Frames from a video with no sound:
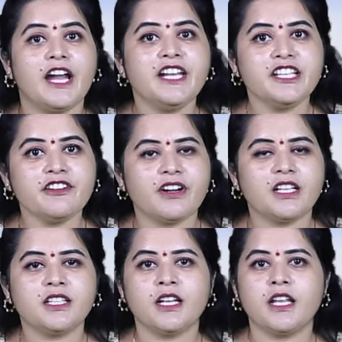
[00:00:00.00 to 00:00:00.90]
ఐడీఎఫ్
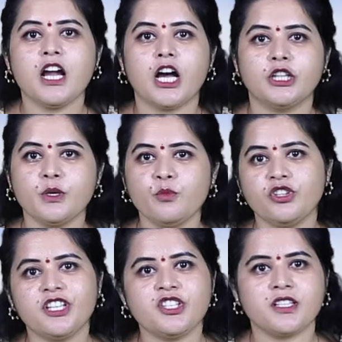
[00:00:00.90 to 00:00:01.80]
అతడిని
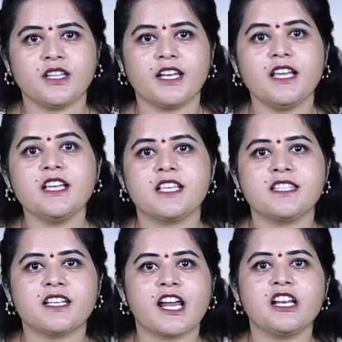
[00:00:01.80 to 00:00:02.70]
అంతమొందించిందని
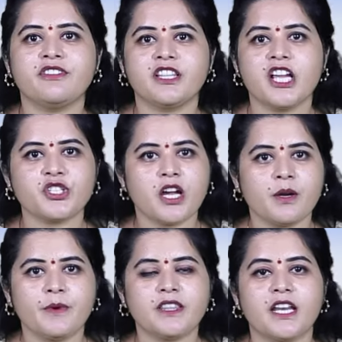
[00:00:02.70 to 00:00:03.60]
ఇజ్రాయెల్
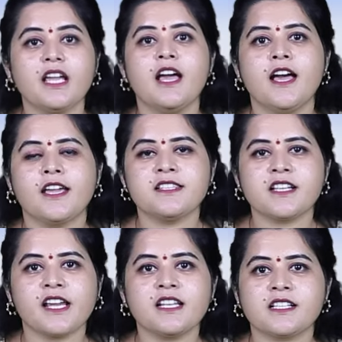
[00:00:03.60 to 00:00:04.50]
విదేశాంగ మంత్రి
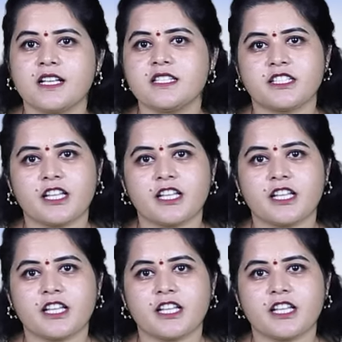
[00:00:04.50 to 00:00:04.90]
ఇజ్రాయెల్ కత్